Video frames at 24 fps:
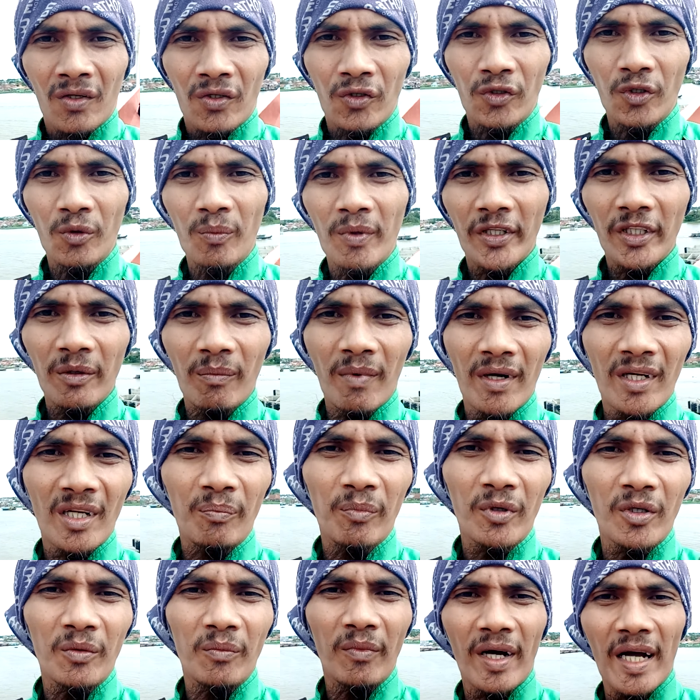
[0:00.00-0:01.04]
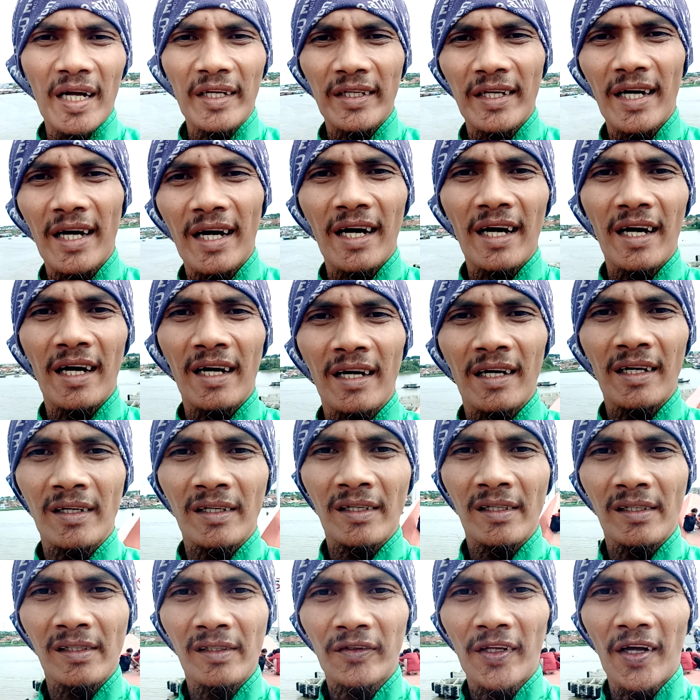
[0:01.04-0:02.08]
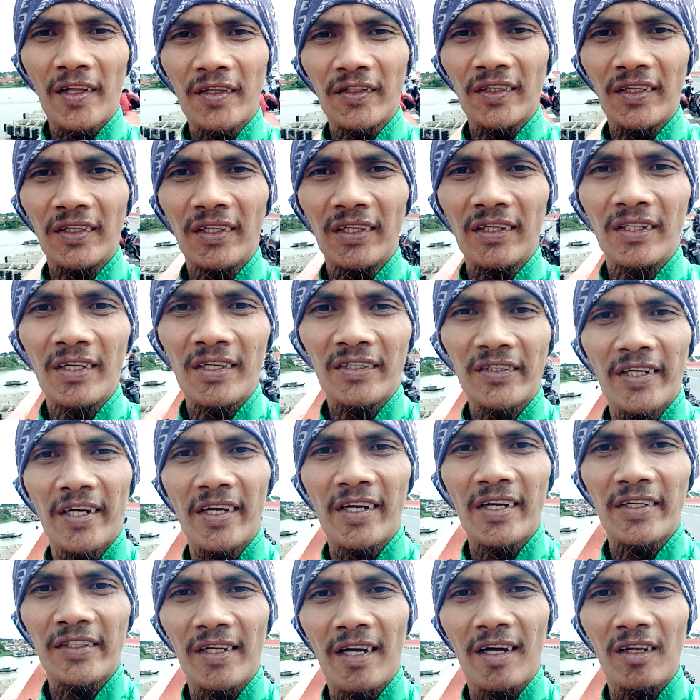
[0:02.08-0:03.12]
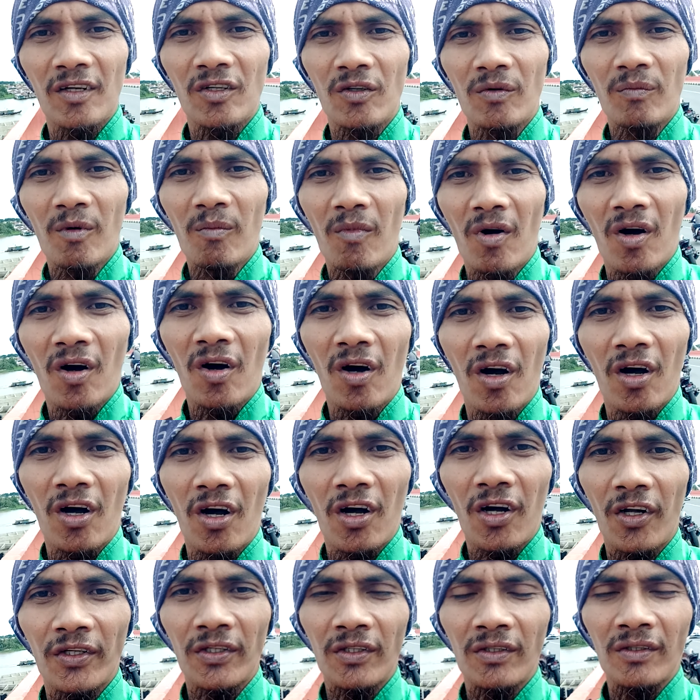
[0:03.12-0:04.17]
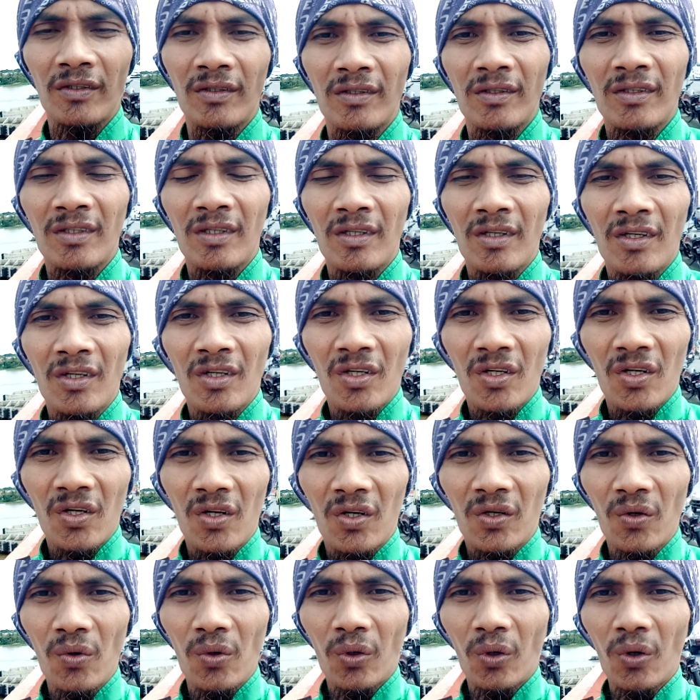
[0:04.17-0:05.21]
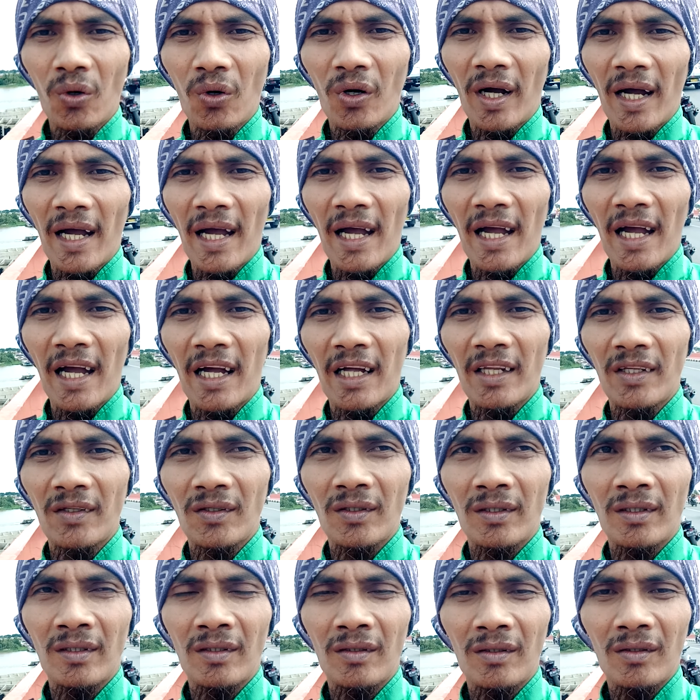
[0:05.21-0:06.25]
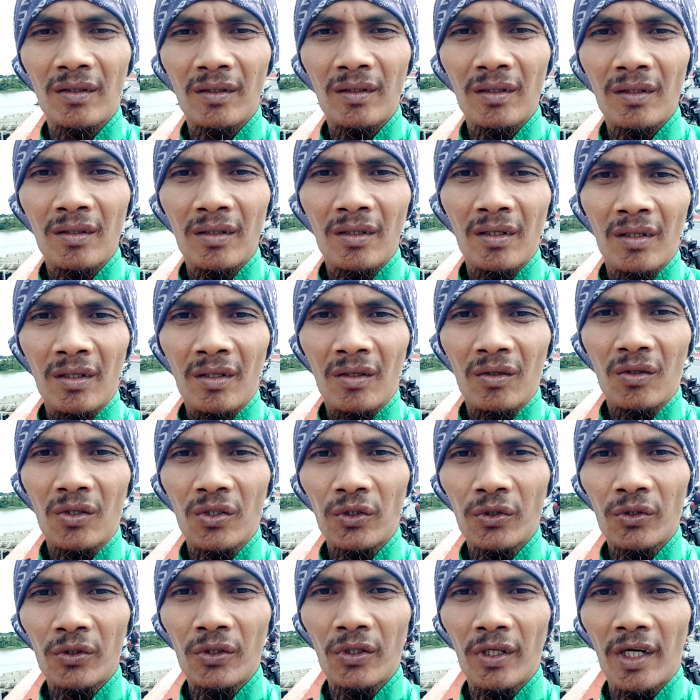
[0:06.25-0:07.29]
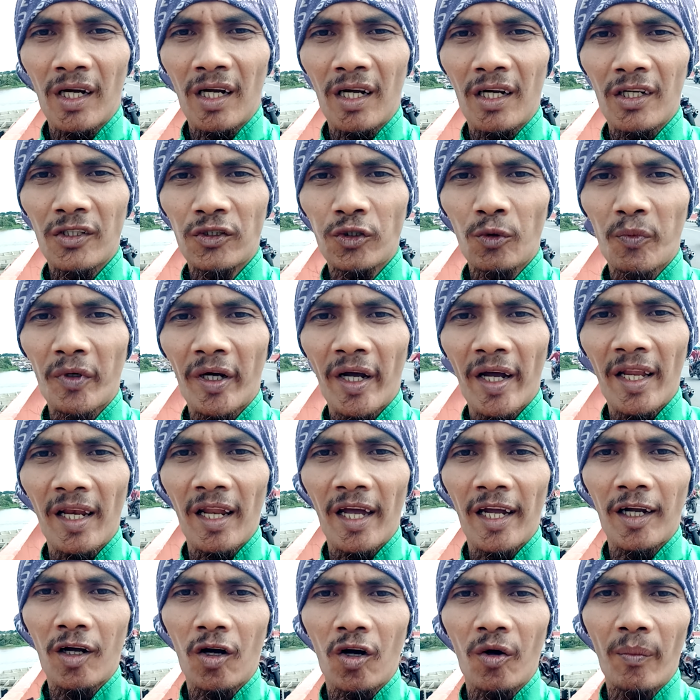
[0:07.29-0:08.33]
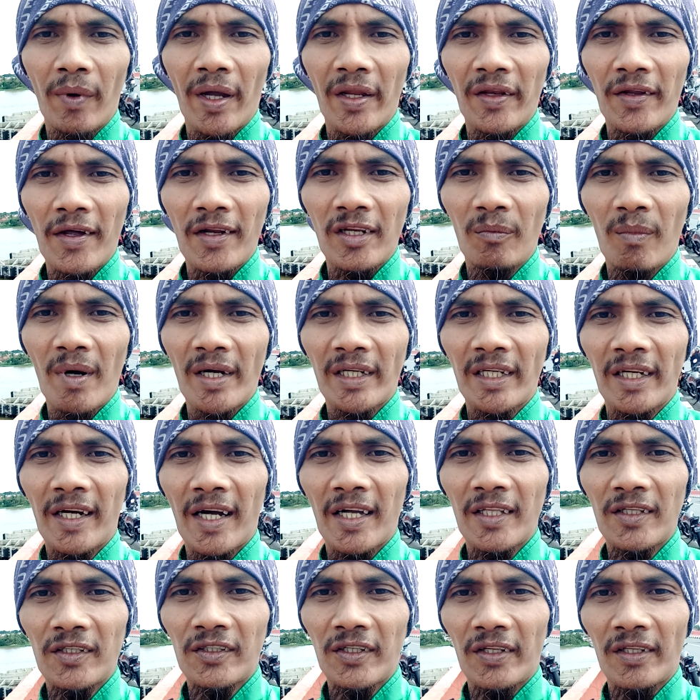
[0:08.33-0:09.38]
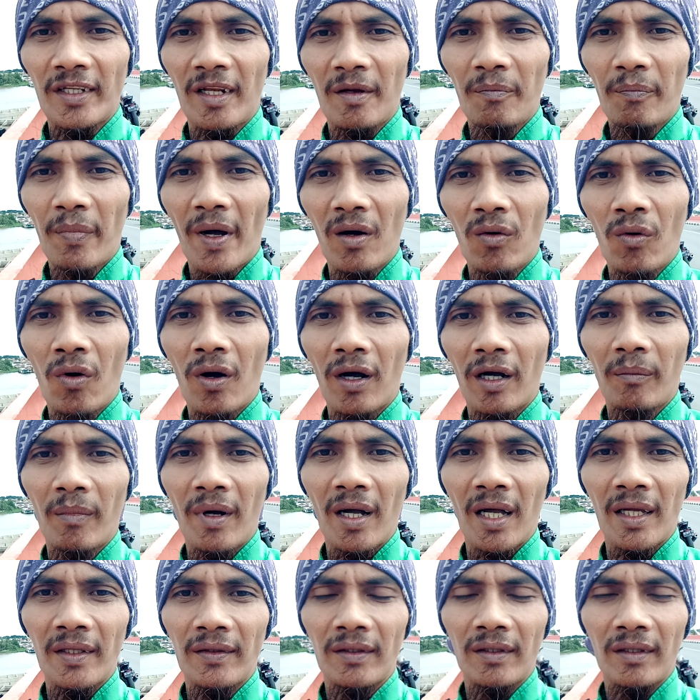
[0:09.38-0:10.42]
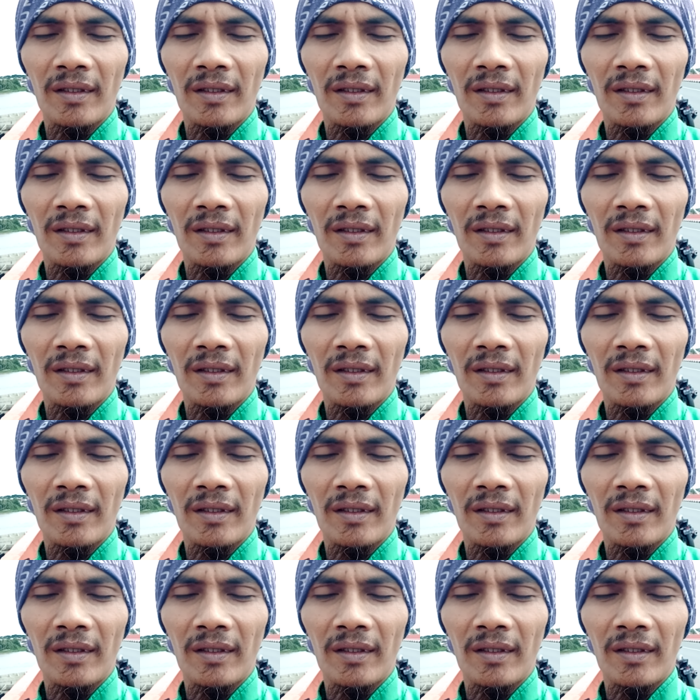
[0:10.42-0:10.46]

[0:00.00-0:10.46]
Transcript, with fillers: Youtuber dimanapun berada Saat intinya saya selalu memohon Dukungan Untuk eh, subscribe, like, komen, dan dibagikan channel Pak Ahmad